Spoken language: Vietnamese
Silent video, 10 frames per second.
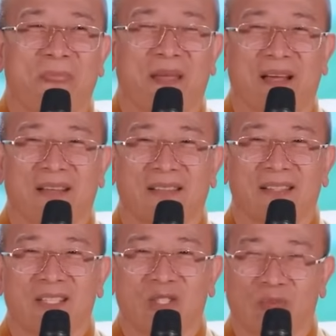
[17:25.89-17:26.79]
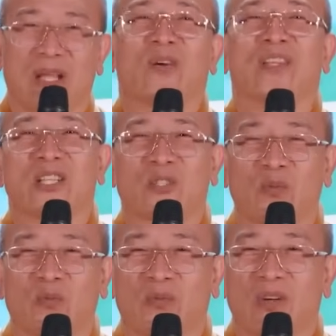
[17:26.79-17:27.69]
À, chúng ta có thể
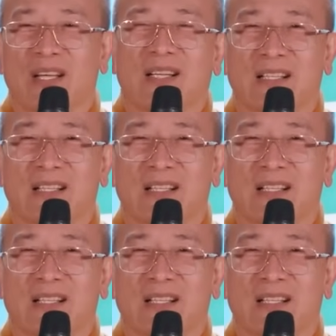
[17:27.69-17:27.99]
dùng